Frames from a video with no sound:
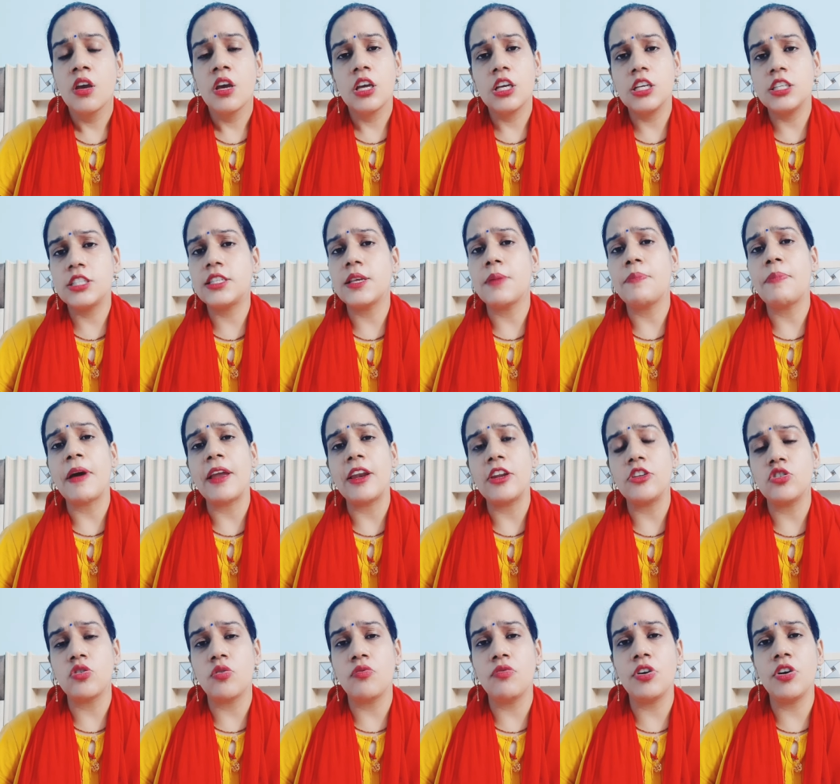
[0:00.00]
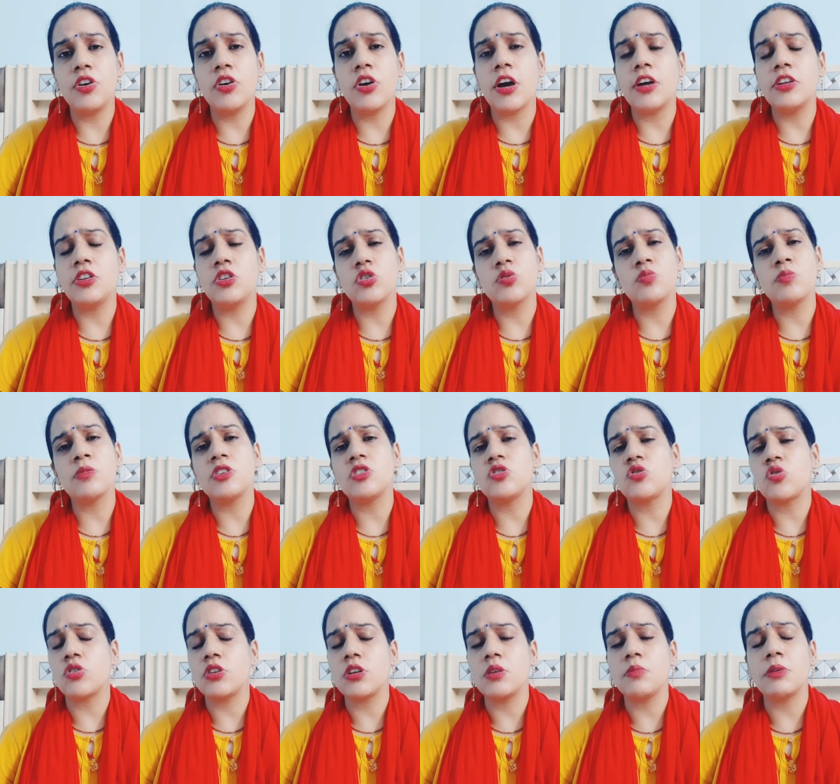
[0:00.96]
इससे पहले जो वीडियो आई थी उसमें
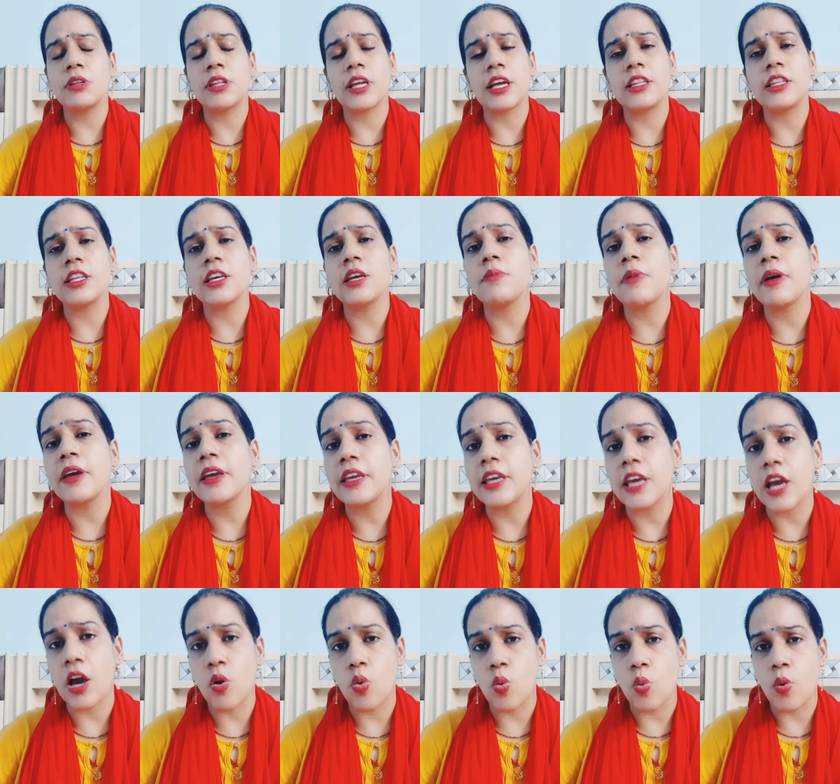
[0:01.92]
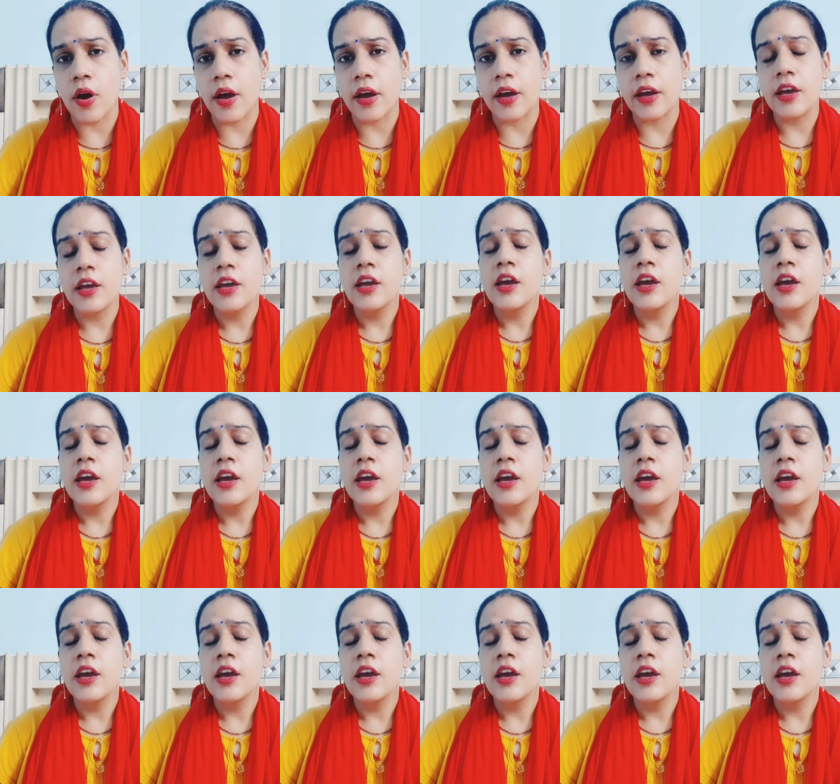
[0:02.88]
स्टोरी बताई थी कि भाई क्या हुआ है